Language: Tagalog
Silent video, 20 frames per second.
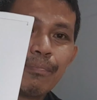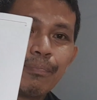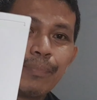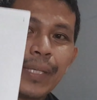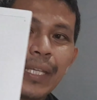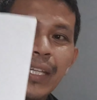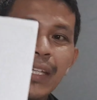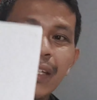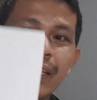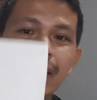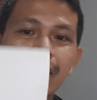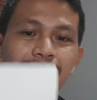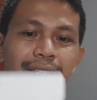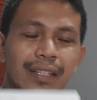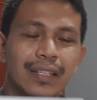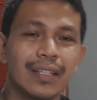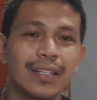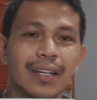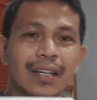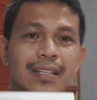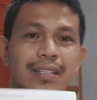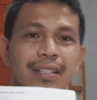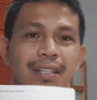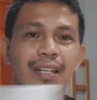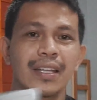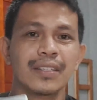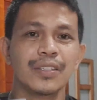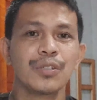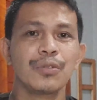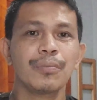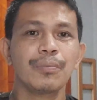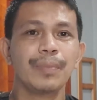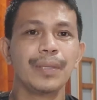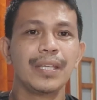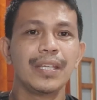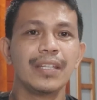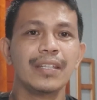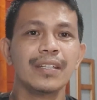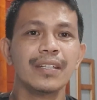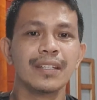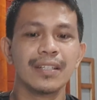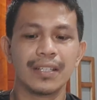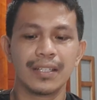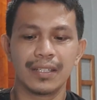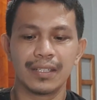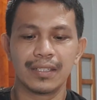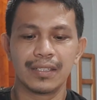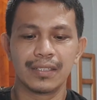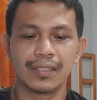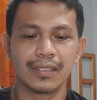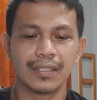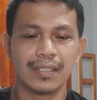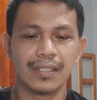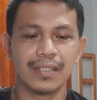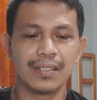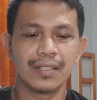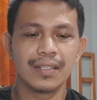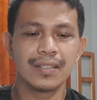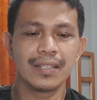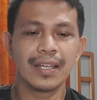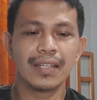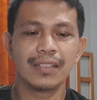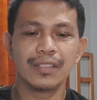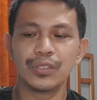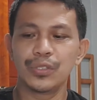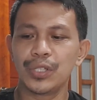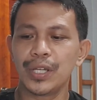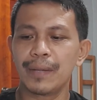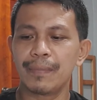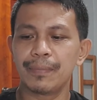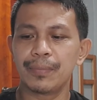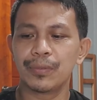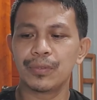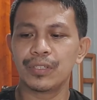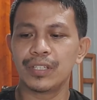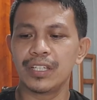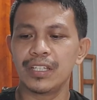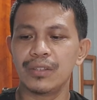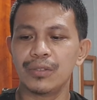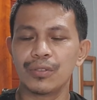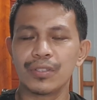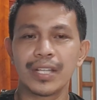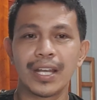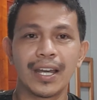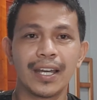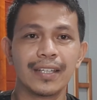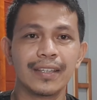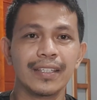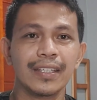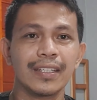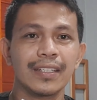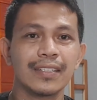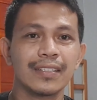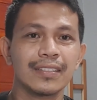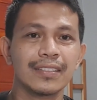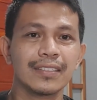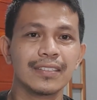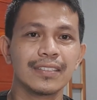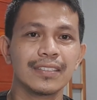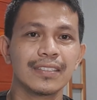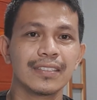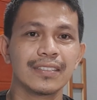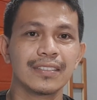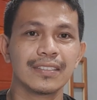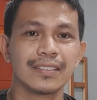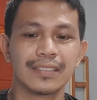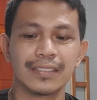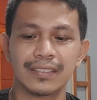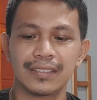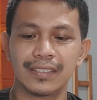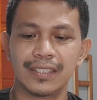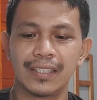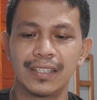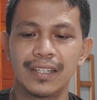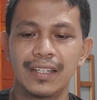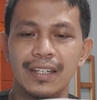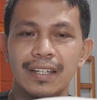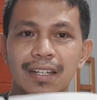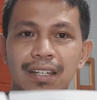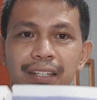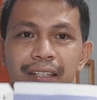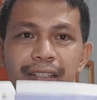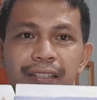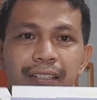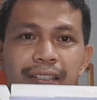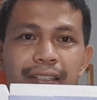pin. At yung pin, isi-send niya po dito sa atin. Ayan.